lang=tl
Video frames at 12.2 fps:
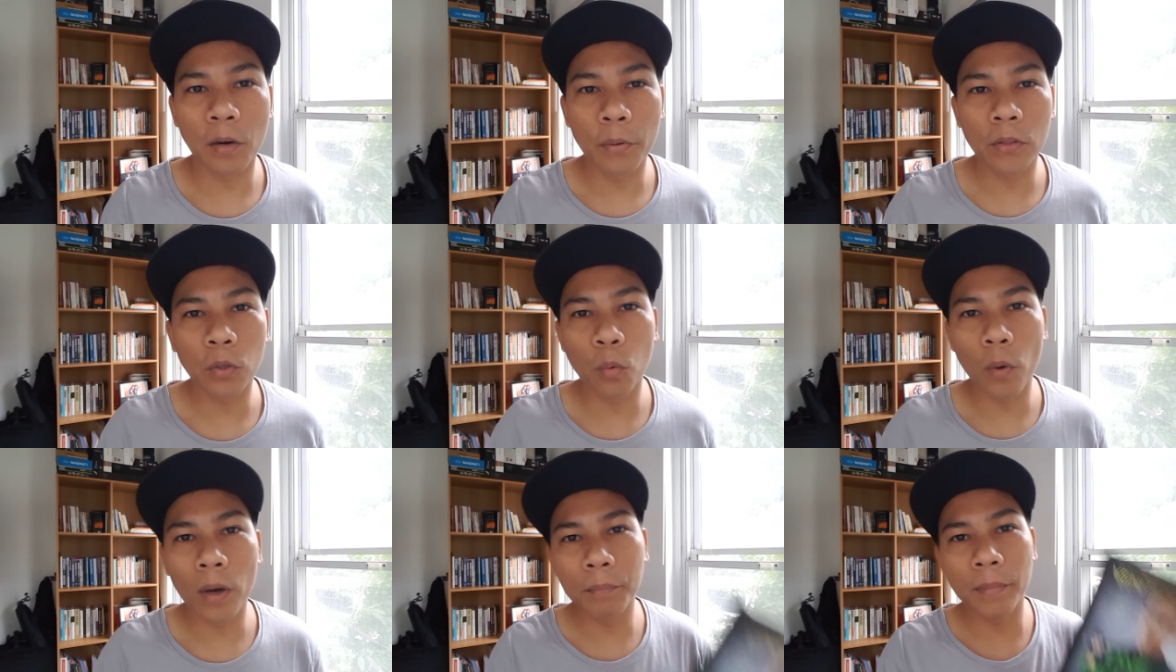gawin
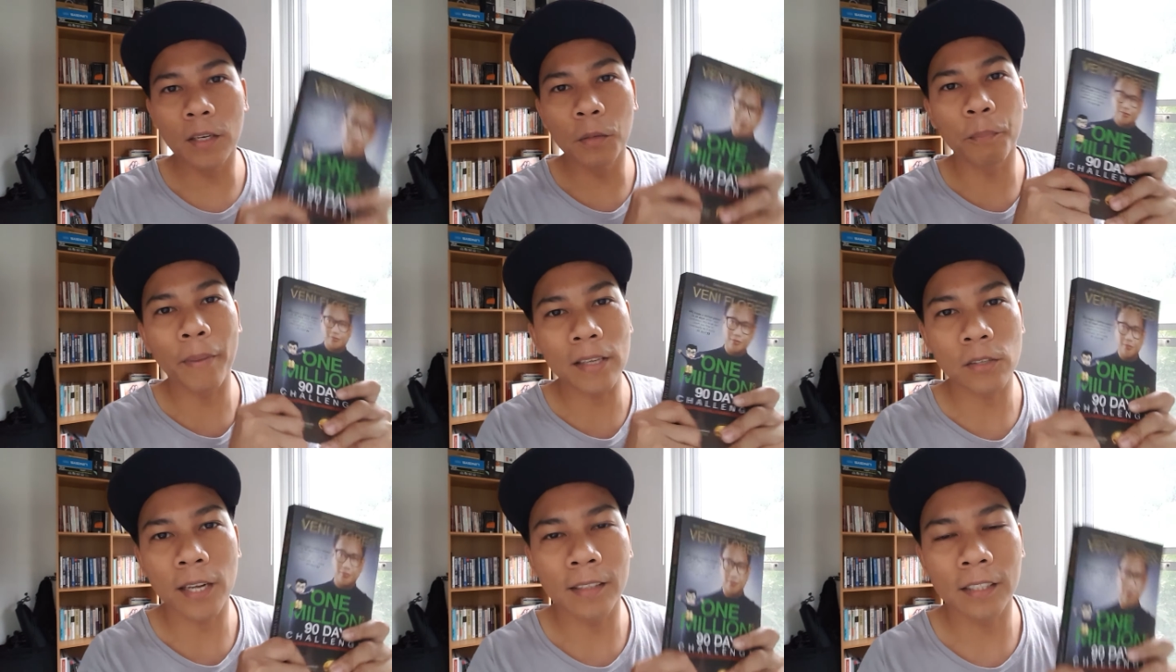tong 1 million
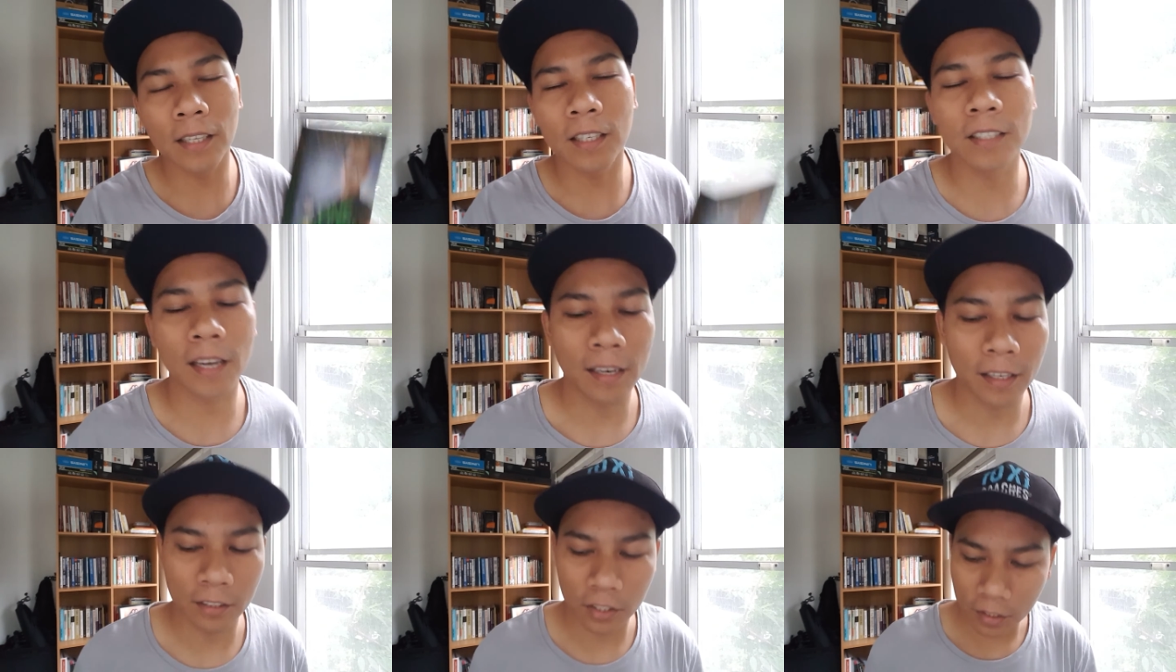peso 90 day
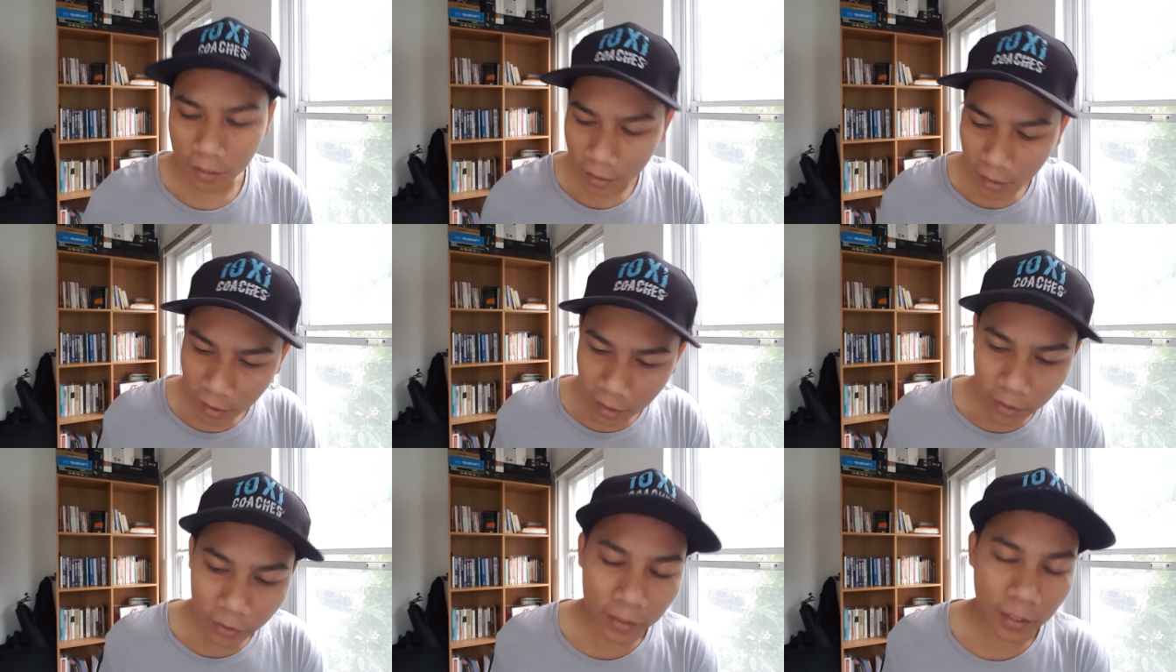challenge.
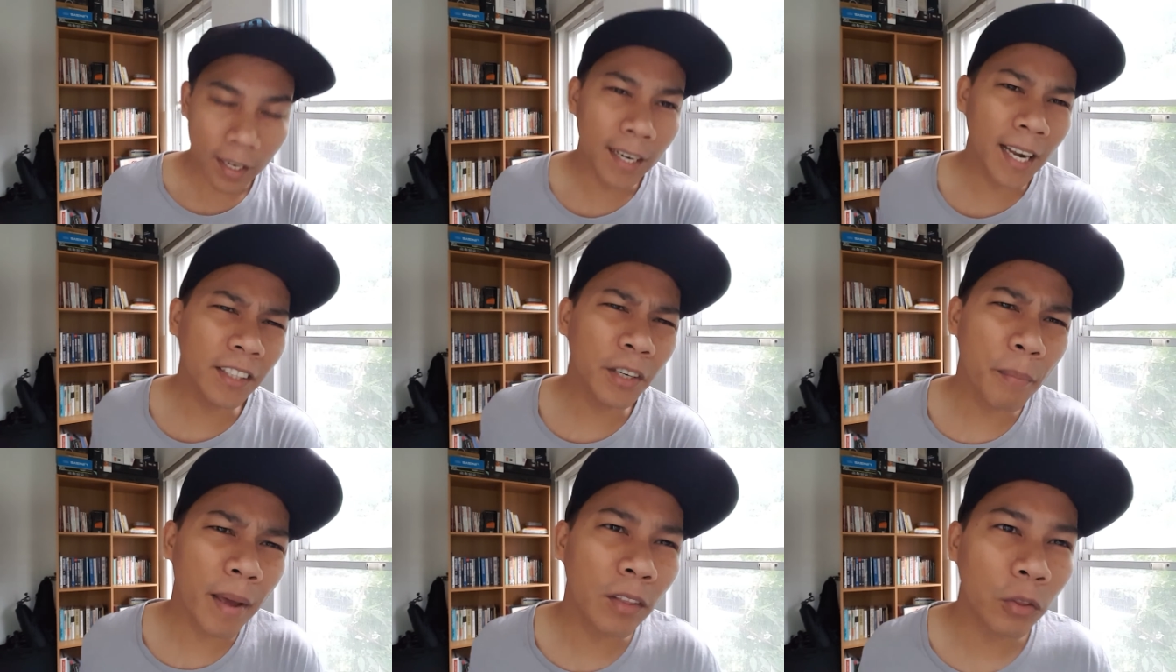Yun. Another
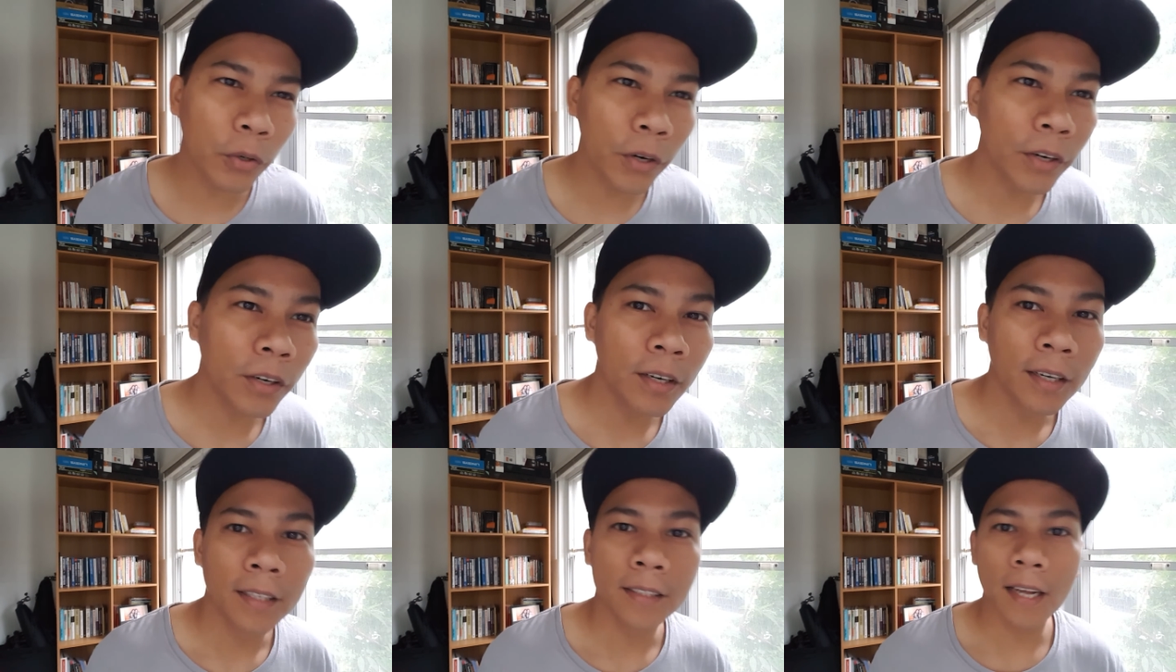mentor
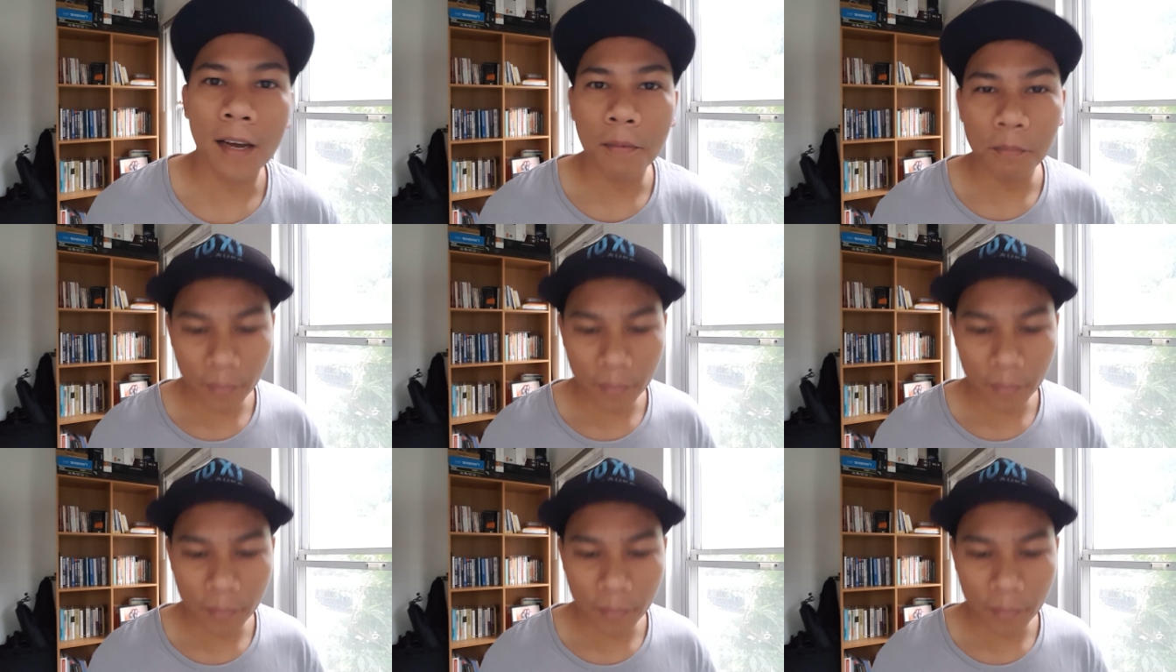na